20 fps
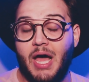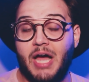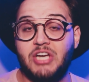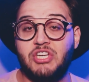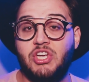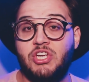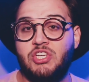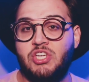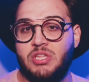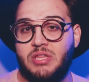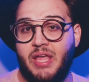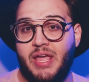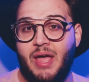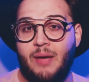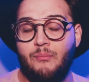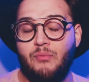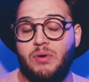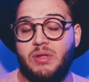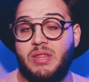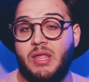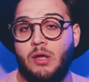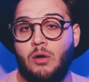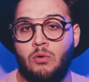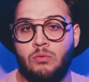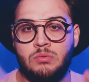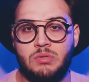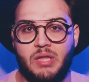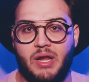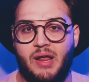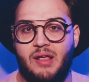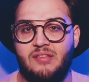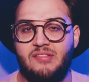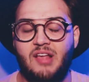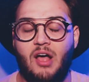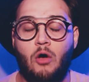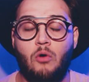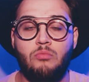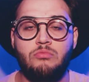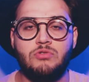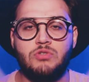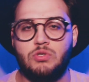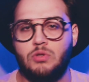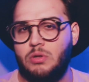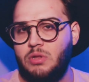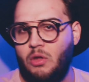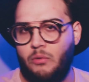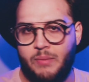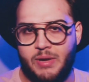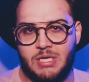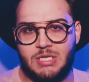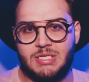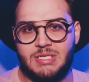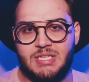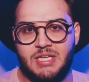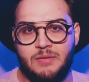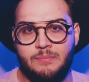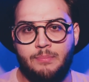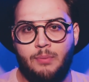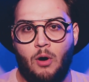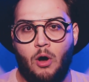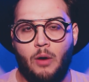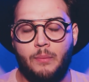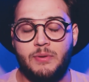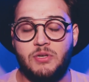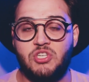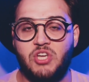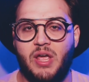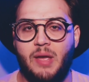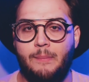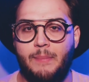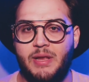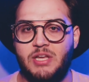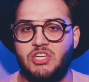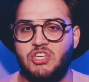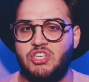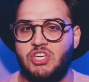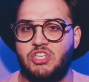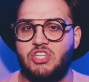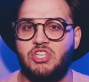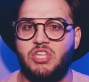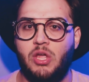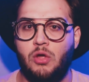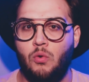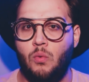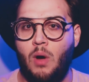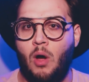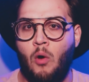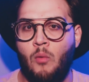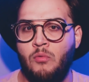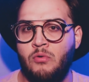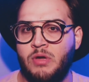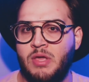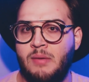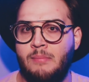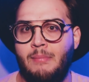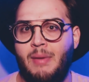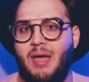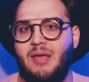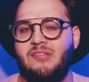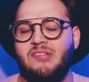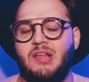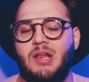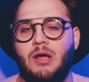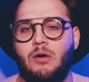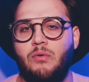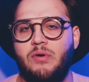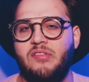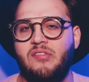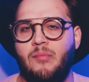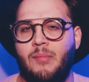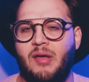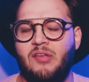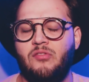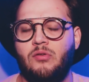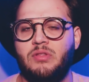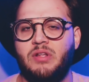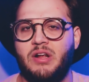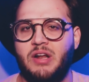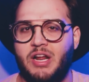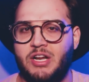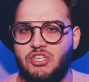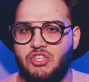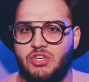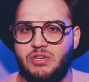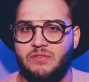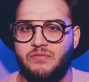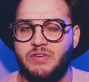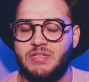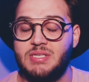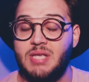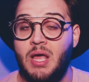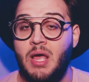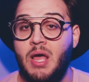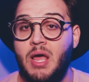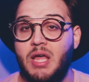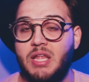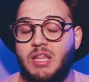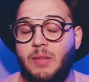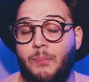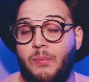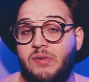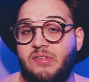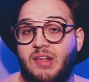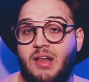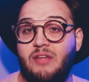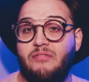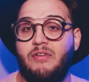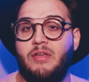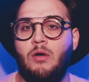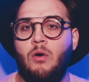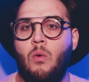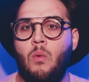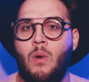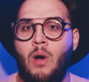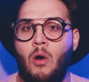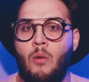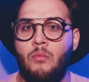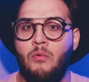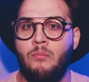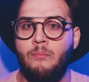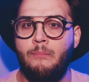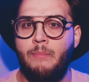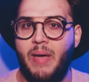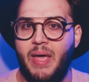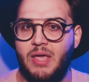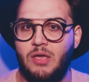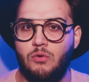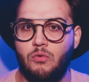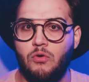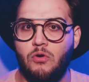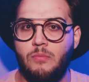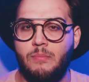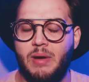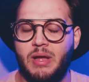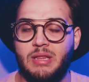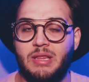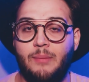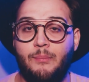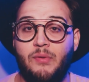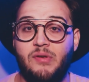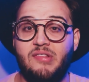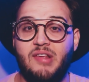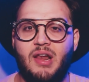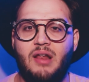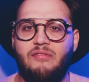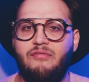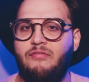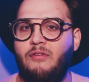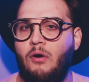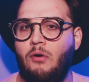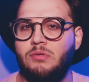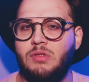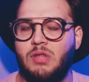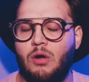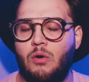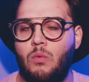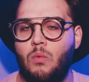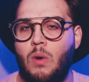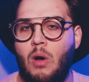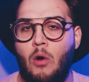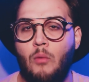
A gente tem a Britney com três álbuns totalmente teen pop, de repente a gente tem um álbum que mescla coisa mais alternativas, depois ela vem com um álbum bem urban, depois ela volta com um